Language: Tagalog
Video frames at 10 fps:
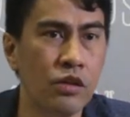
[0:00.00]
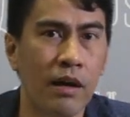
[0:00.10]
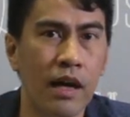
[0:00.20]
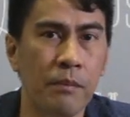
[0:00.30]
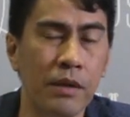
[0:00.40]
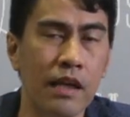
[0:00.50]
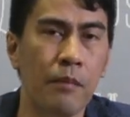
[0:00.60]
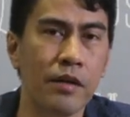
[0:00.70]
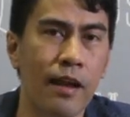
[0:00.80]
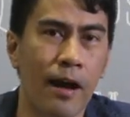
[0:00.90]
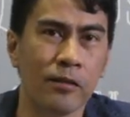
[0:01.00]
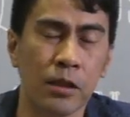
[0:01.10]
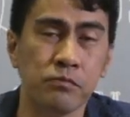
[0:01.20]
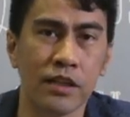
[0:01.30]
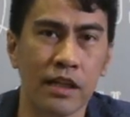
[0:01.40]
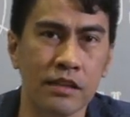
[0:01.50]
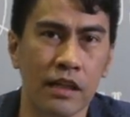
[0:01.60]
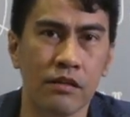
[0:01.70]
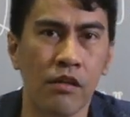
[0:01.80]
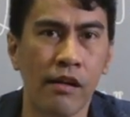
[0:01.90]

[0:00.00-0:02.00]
Yung mga bigla-bigla ang trip sa ganyan.